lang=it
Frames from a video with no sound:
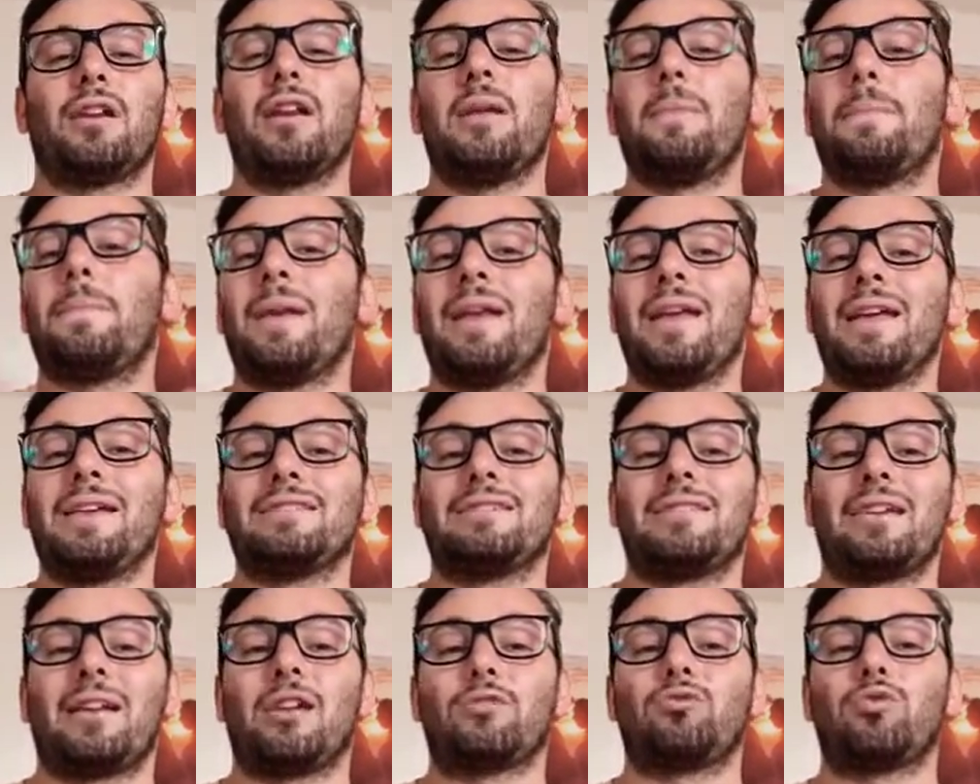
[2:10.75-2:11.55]

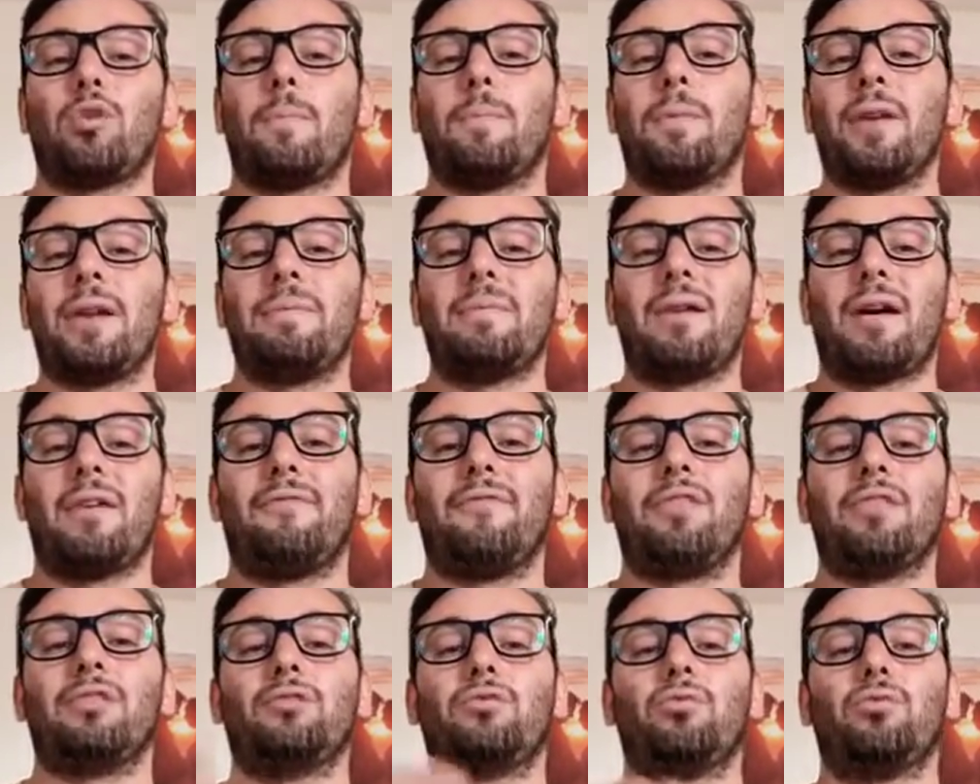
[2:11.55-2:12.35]
ripresa la sua prima
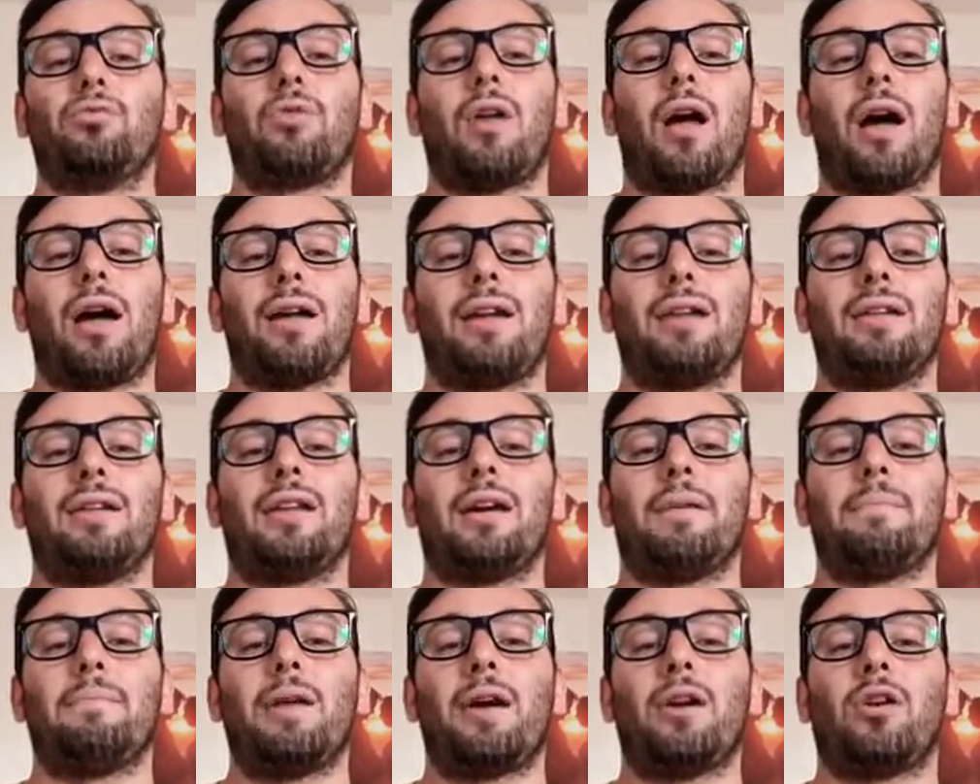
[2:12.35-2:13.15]
avventura
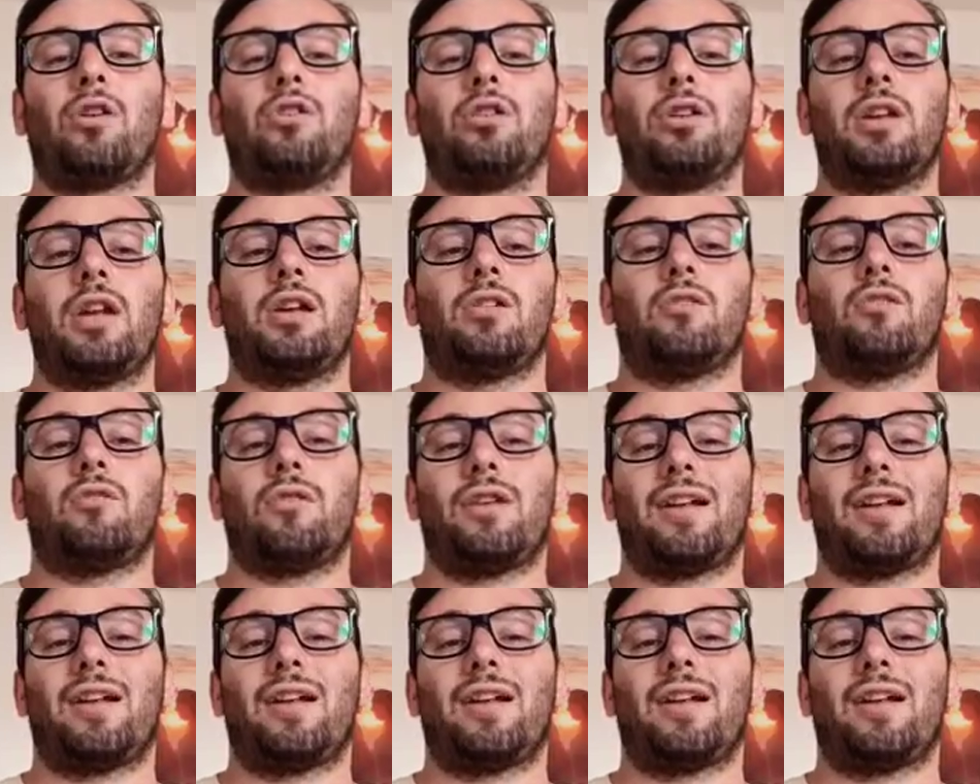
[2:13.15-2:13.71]
in bianconero,